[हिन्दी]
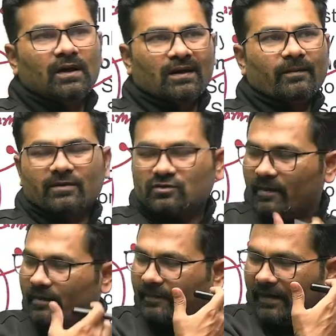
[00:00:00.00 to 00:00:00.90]
कल परसों
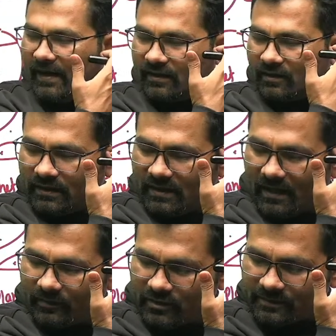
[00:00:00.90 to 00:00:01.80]
में मैं प्लान करूंगा कि
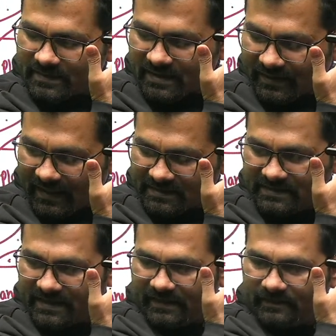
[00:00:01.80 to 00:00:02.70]
आपको स्पेशल क्लास
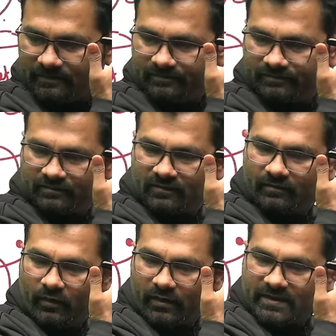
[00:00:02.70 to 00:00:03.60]
दी जाए
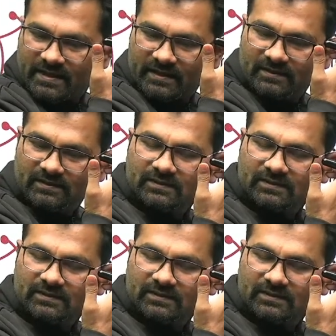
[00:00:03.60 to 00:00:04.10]
कोल के साथ